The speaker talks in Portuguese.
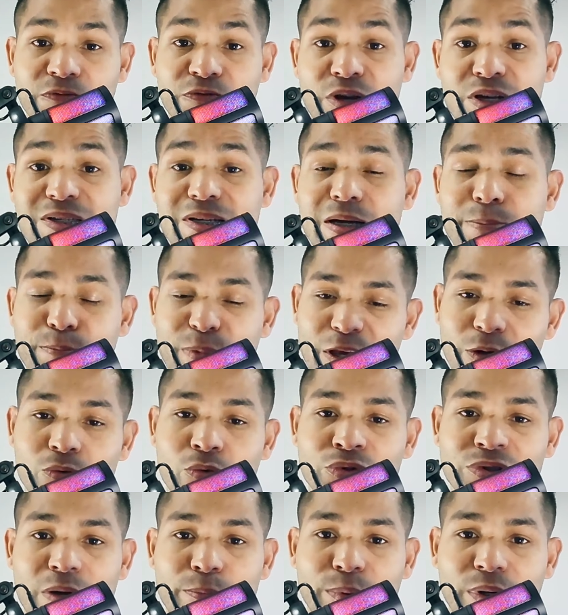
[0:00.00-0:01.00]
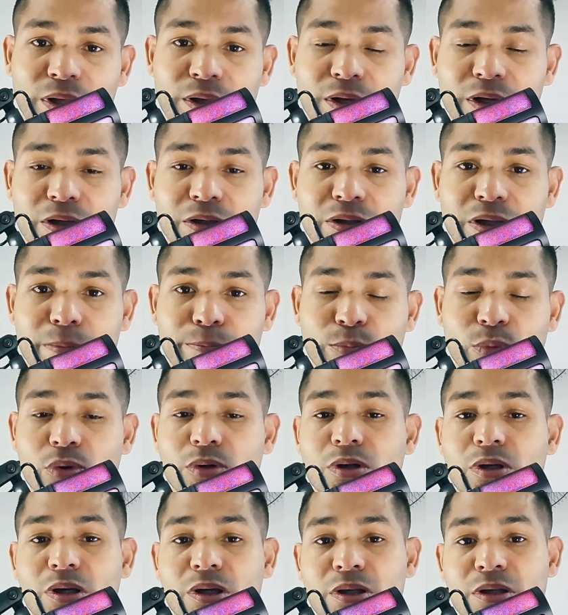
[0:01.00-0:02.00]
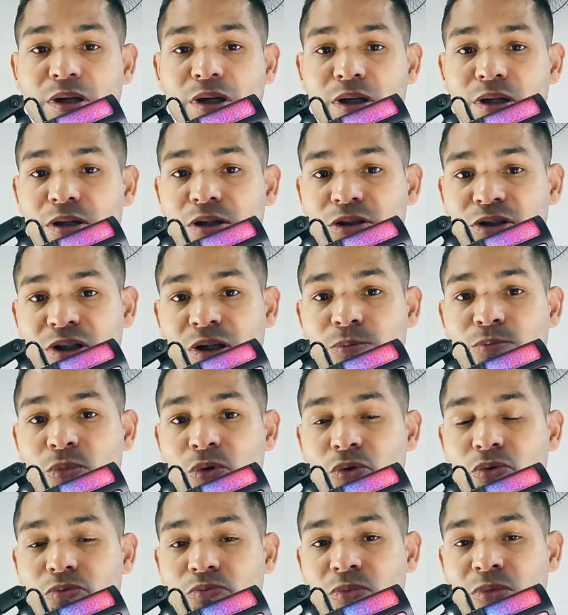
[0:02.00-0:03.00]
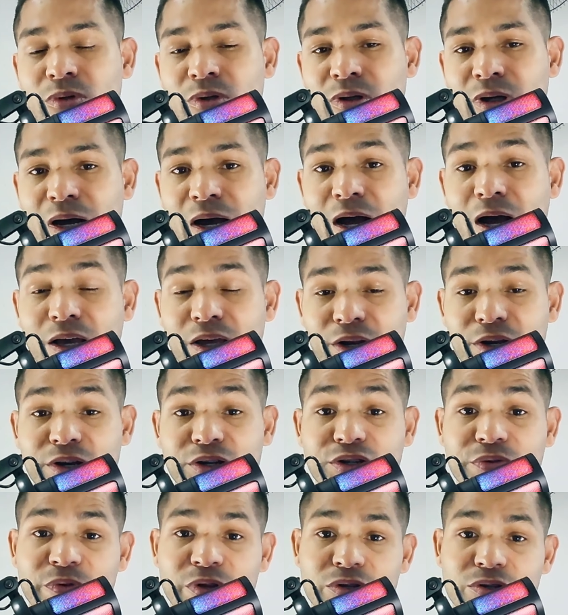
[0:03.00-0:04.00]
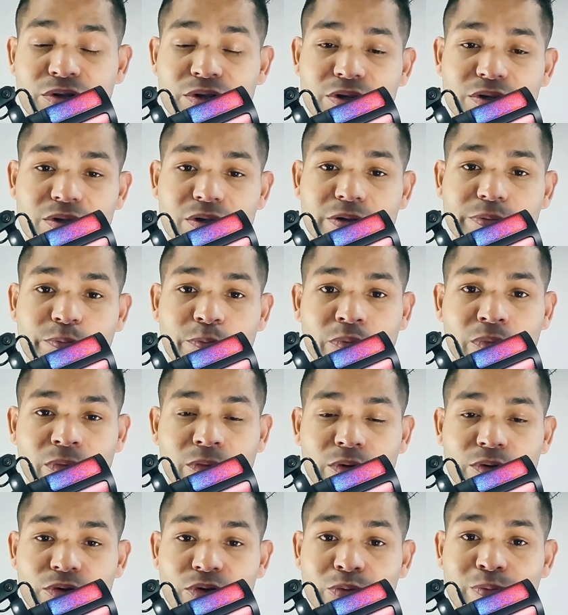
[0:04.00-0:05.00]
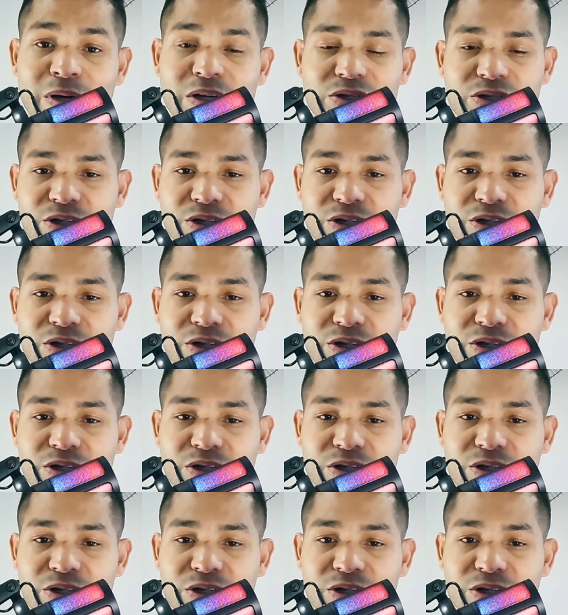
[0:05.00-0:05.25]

fez a pergunta para ele, né, por que, que ele chamou a igreja adventista de uma